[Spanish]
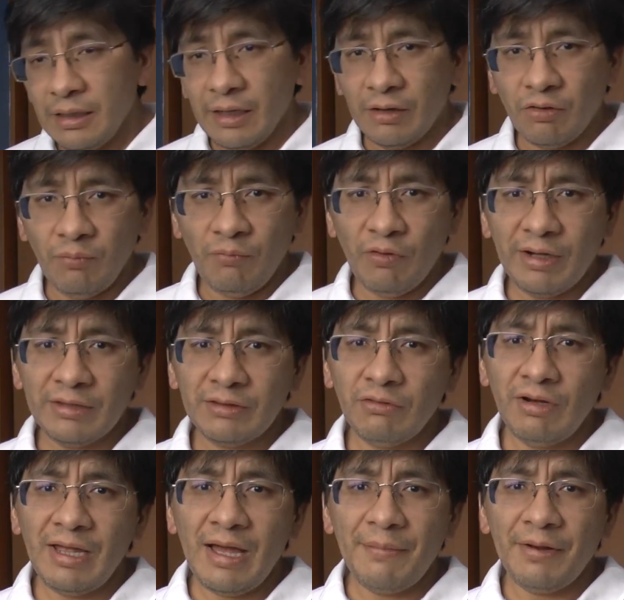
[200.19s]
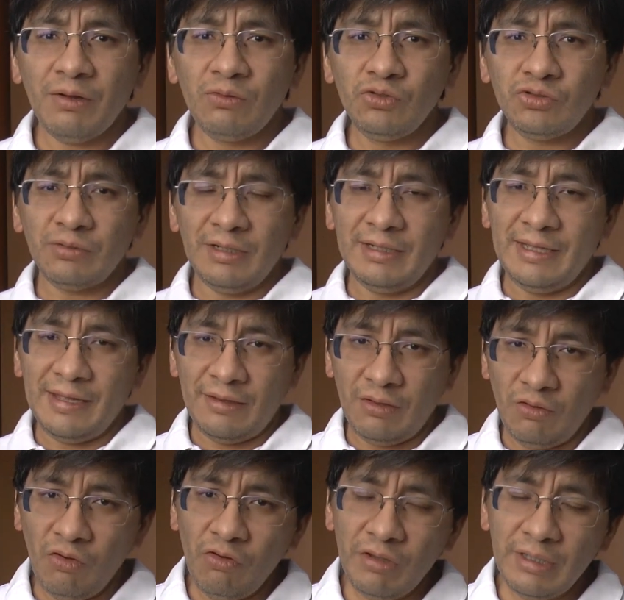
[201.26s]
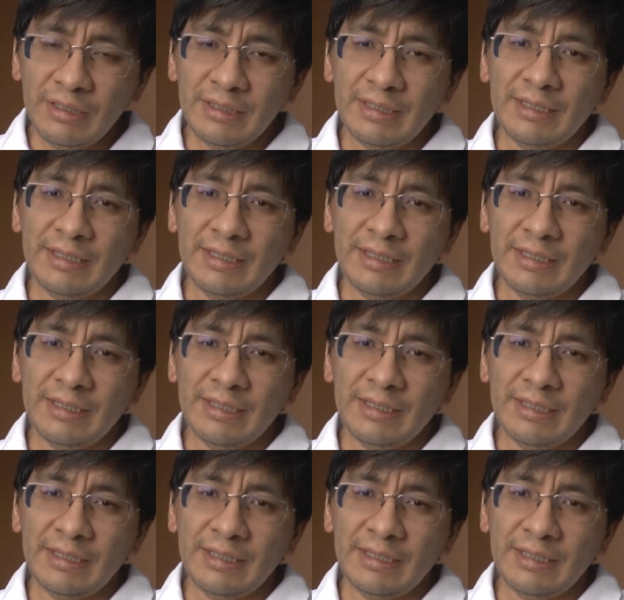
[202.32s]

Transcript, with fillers: La convocatoria abre justo el día de hoy